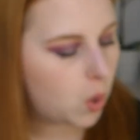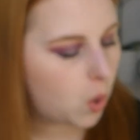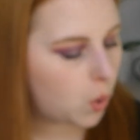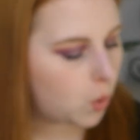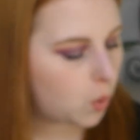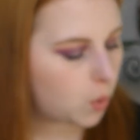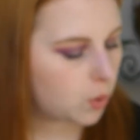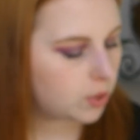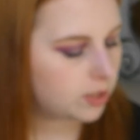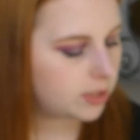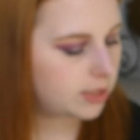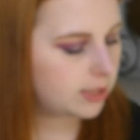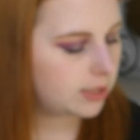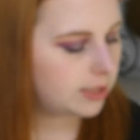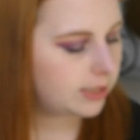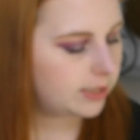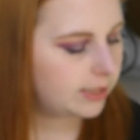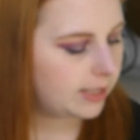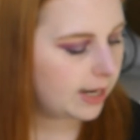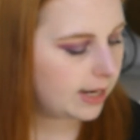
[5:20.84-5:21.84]
Und
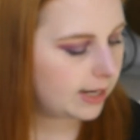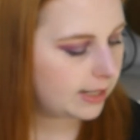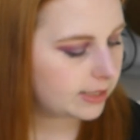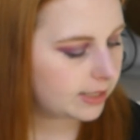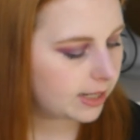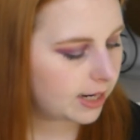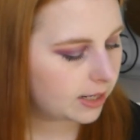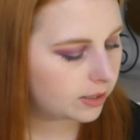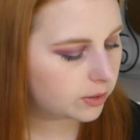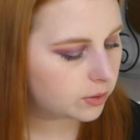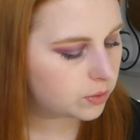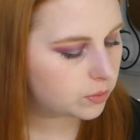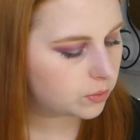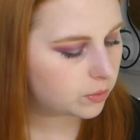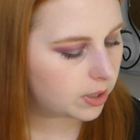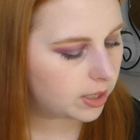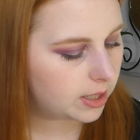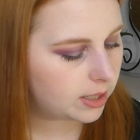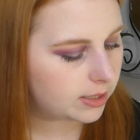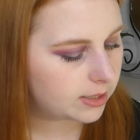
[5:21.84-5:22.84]
der hat
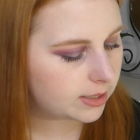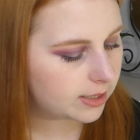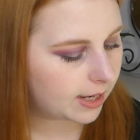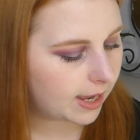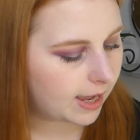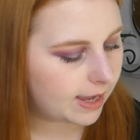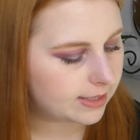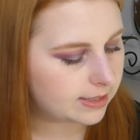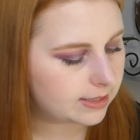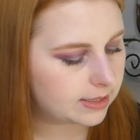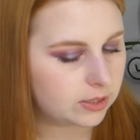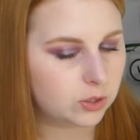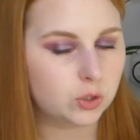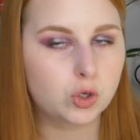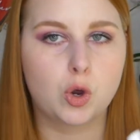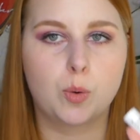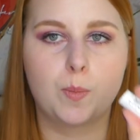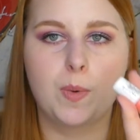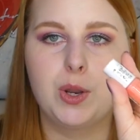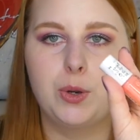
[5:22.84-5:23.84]
aktuell
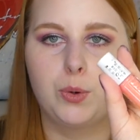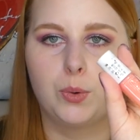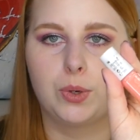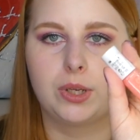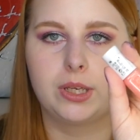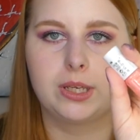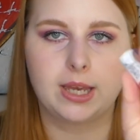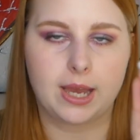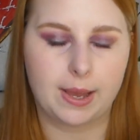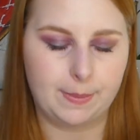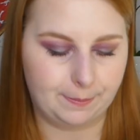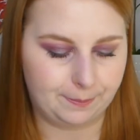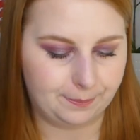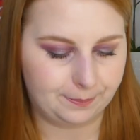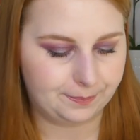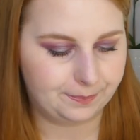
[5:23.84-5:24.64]
30,9 Gramm.